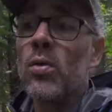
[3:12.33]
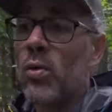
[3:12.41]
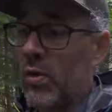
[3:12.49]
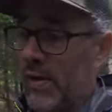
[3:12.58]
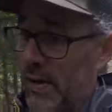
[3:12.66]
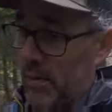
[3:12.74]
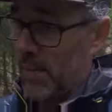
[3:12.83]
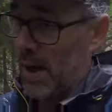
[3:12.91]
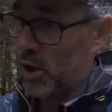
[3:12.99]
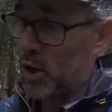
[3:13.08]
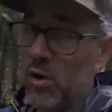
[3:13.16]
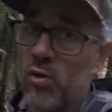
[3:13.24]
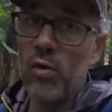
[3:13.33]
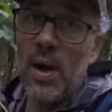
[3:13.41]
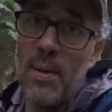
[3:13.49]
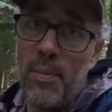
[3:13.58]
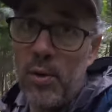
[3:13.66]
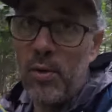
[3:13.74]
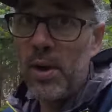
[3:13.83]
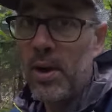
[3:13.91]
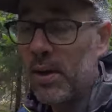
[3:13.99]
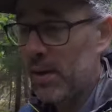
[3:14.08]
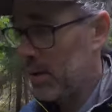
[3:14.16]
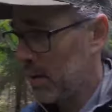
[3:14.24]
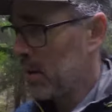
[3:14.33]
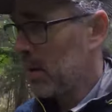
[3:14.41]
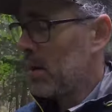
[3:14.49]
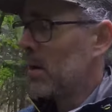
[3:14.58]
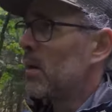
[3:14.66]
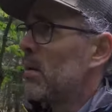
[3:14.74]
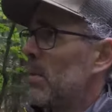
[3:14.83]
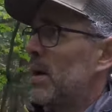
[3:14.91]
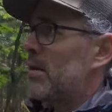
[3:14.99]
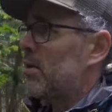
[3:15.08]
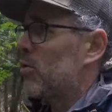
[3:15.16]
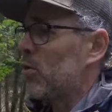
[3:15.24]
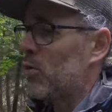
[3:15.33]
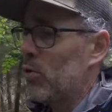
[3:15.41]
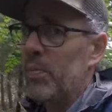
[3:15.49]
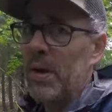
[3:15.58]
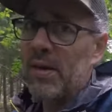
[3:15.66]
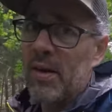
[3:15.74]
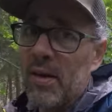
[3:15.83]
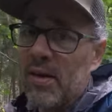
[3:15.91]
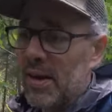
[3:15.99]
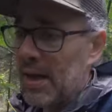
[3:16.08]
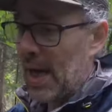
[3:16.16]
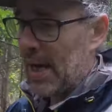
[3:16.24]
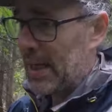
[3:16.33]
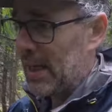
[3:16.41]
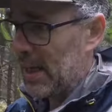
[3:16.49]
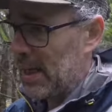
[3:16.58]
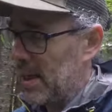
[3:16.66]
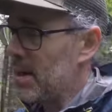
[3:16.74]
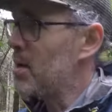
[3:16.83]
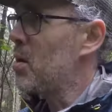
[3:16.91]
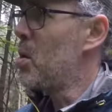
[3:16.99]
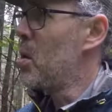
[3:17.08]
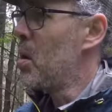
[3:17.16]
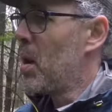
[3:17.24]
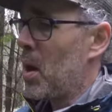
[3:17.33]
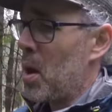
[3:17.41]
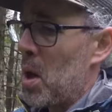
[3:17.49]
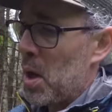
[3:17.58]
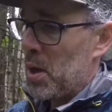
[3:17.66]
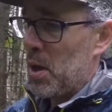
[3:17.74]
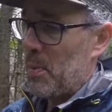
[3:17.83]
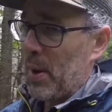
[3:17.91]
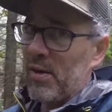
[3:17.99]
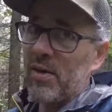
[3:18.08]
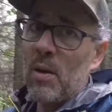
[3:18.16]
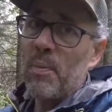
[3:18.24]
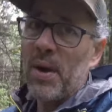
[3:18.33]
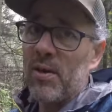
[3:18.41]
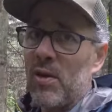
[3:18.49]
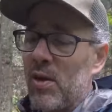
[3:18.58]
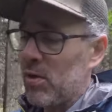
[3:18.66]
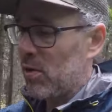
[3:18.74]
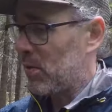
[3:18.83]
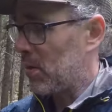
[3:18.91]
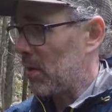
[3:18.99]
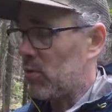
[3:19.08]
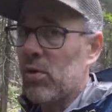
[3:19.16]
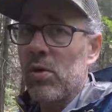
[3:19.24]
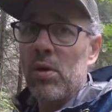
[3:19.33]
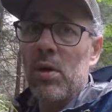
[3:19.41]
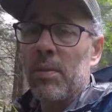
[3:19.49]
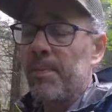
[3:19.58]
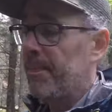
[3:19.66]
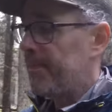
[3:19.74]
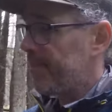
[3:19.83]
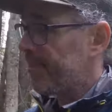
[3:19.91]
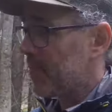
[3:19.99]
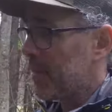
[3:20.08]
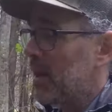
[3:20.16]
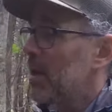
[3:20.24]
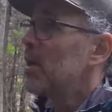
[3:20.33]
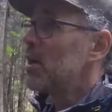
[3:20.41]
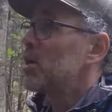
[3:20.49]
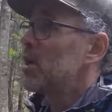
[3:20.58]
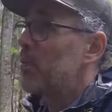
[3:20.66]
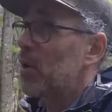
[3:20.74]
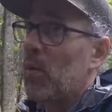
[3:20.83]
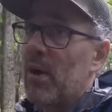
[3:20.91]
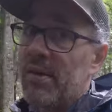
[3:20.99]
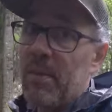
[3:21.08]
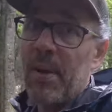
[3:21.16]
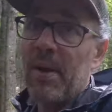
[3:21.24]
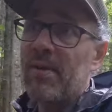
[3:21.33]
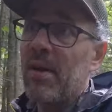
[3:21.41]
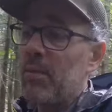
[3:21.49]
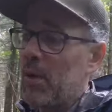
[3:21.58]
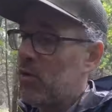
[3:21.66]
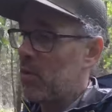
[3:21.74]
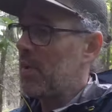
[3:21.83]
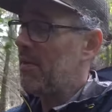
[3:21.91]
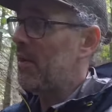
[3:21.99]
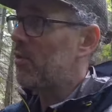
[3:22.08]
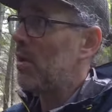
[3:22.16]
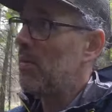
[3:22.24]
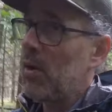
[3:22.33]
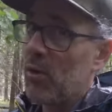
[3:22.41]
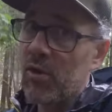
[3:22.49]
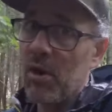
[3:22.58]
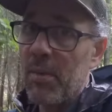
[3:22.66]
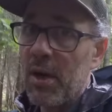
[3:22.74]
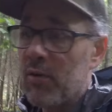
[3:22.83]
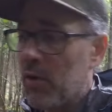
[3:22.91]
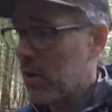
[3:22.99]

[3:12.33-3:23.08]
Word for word: aussi de marcher sous la pluie? Ben, c'est surtout parce que c'est tranquille. Il n'y a presque personne, en tout cas, je n'ai pas croisé personne, mais sûrement éventuellement au sommet, je vais